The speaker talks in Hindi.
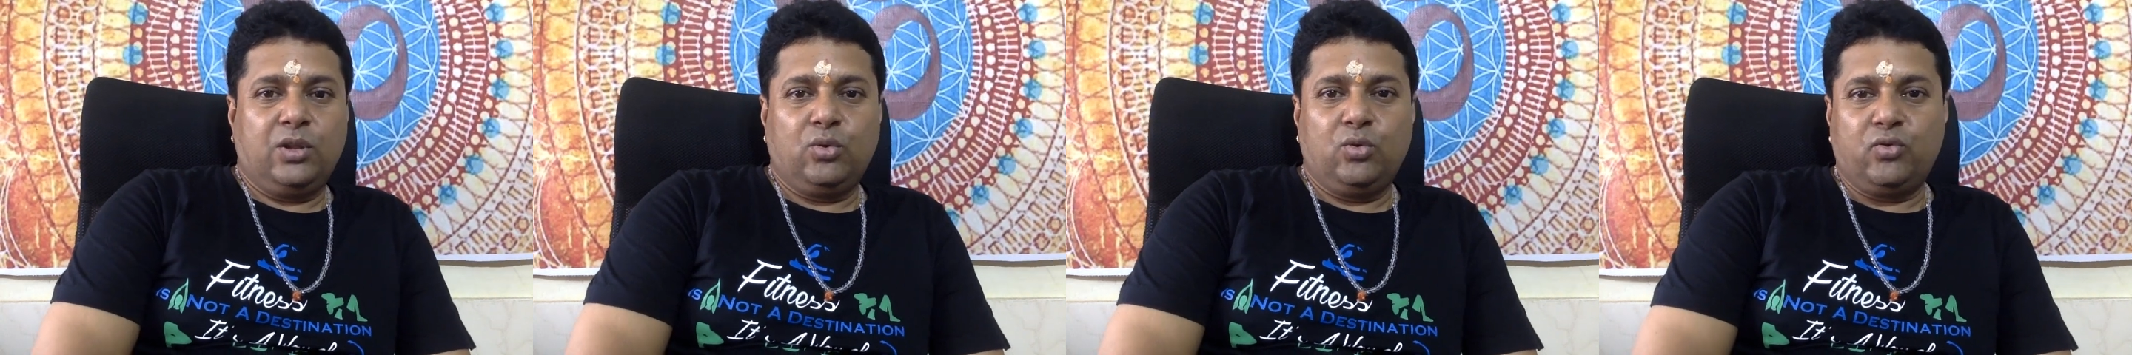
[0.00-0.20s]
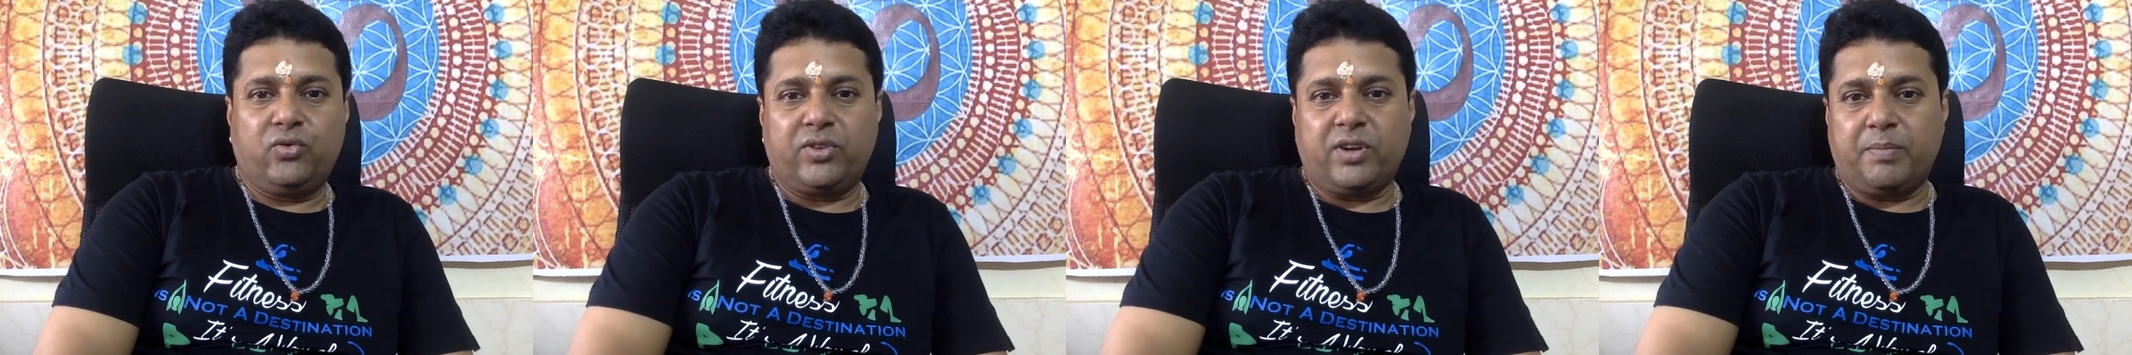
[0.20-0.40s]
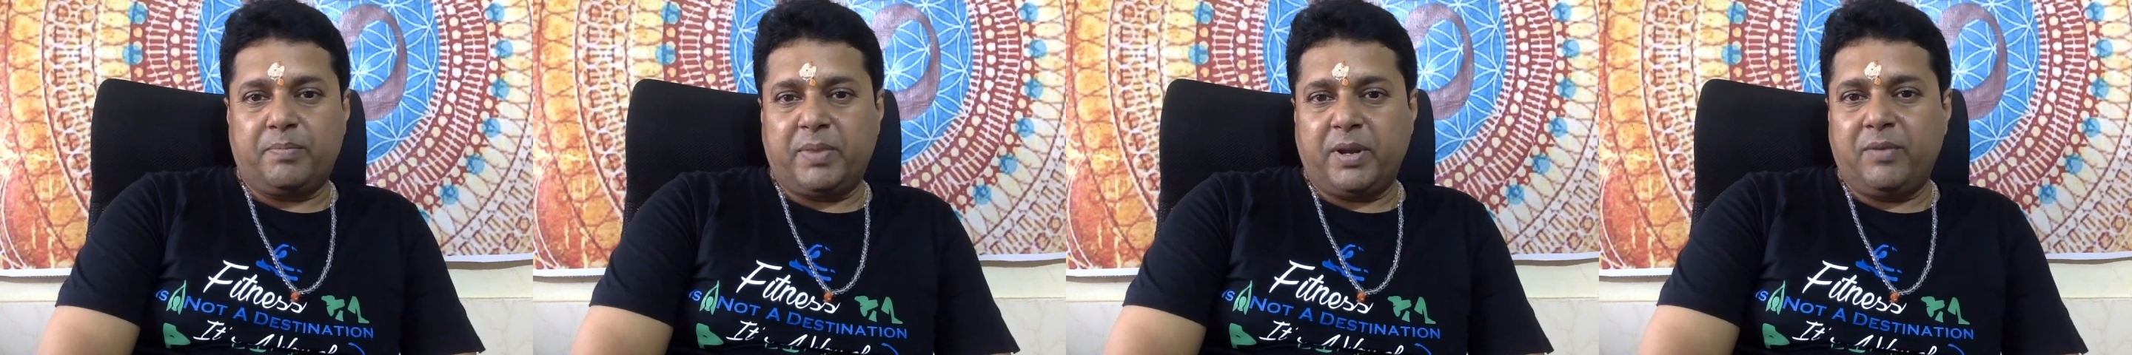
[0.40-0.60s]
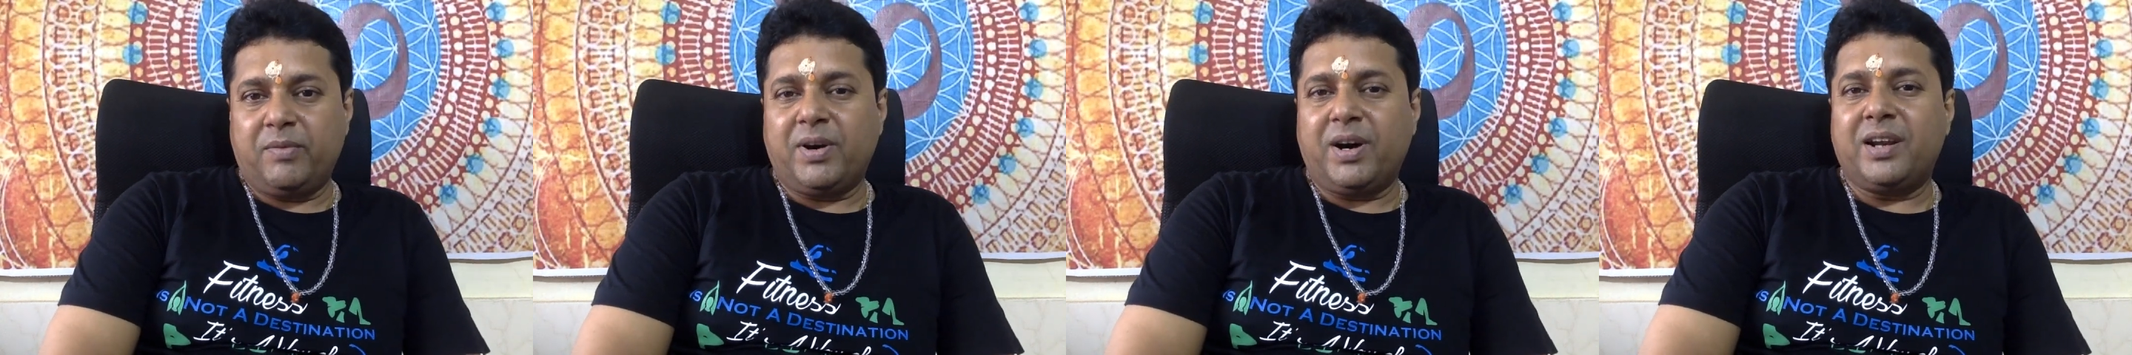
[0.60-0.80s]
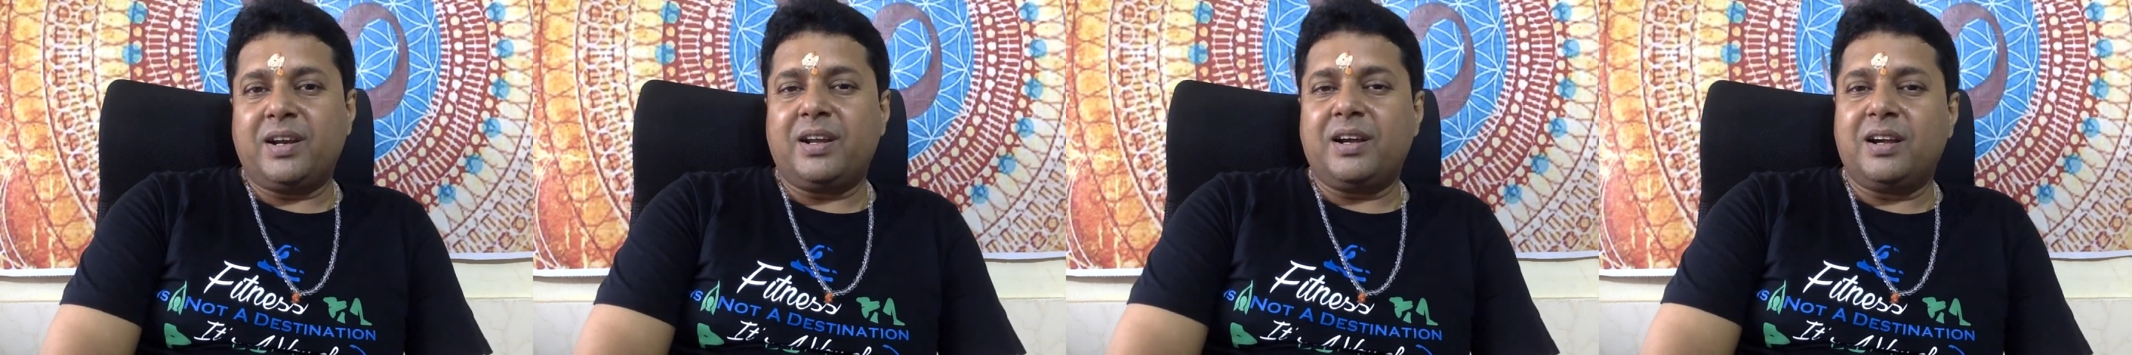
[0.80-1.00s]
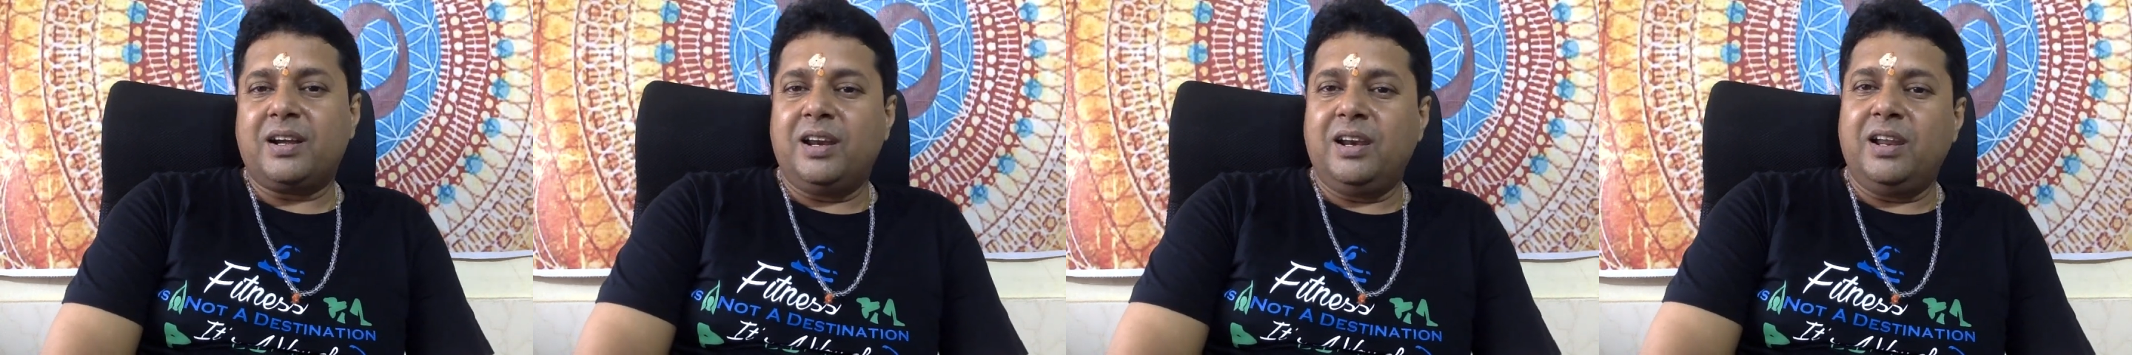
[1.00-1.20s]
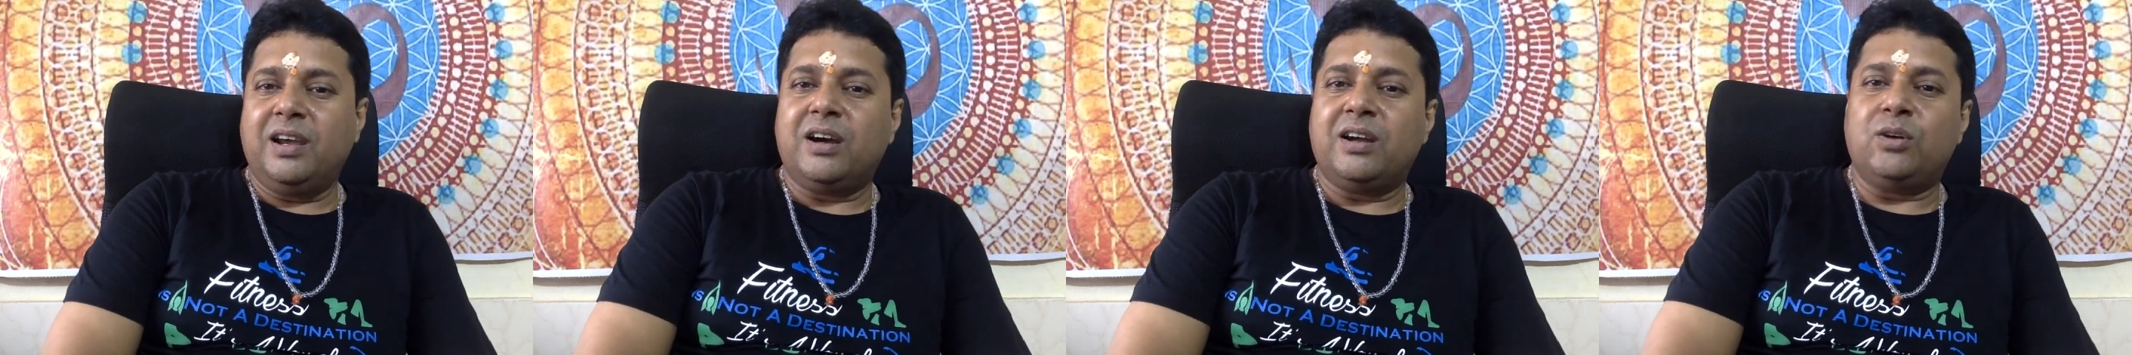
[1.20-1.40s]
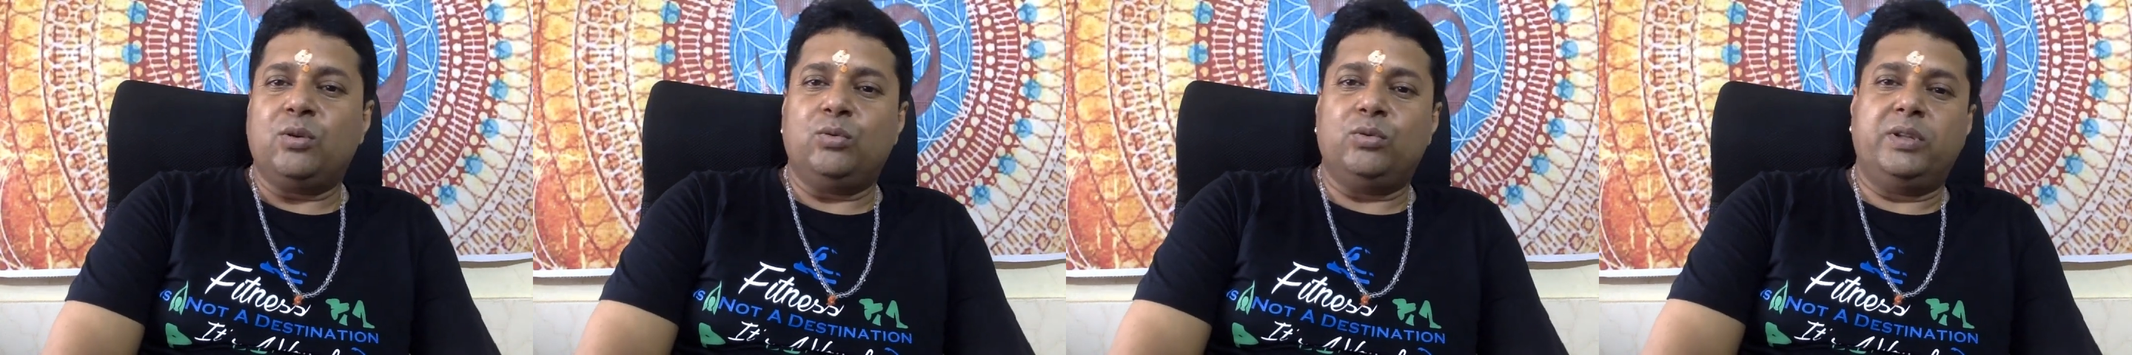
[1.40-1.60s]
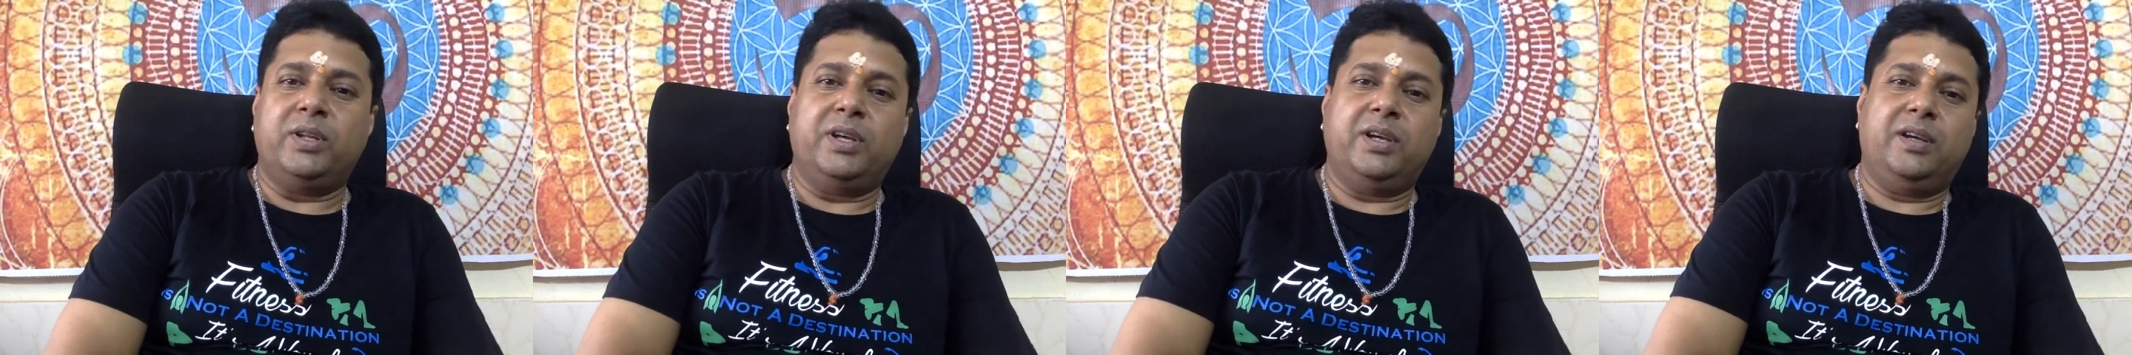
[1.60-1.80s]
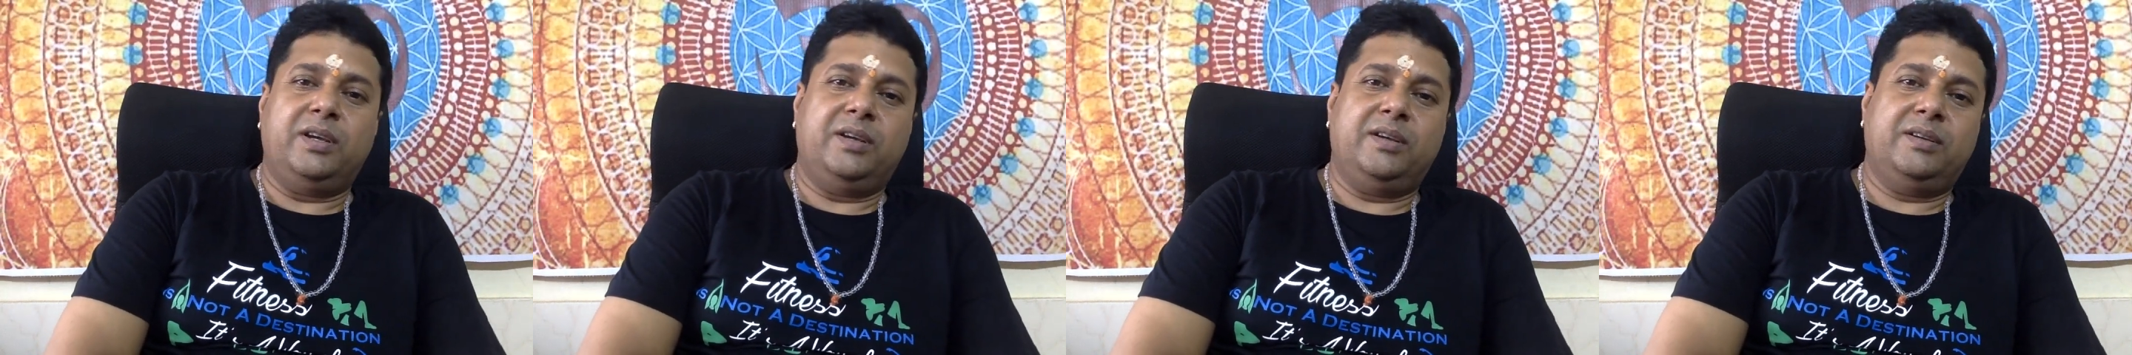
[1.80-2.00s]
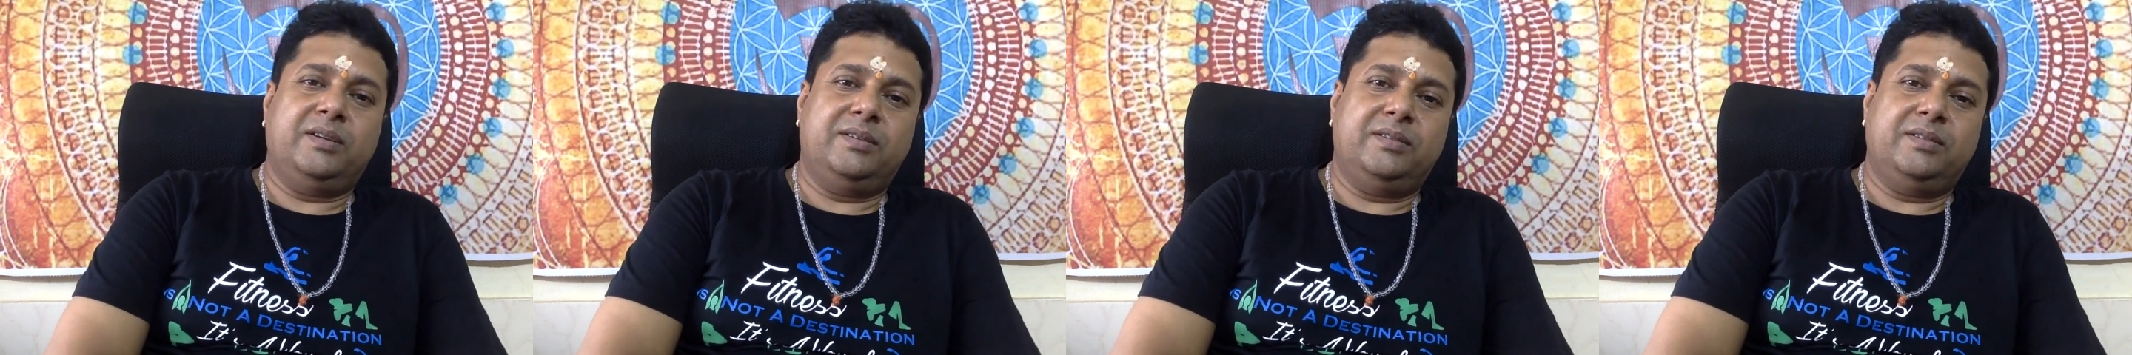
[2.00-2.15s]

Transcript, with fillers: तो उसका परिवार का कल्याण होता है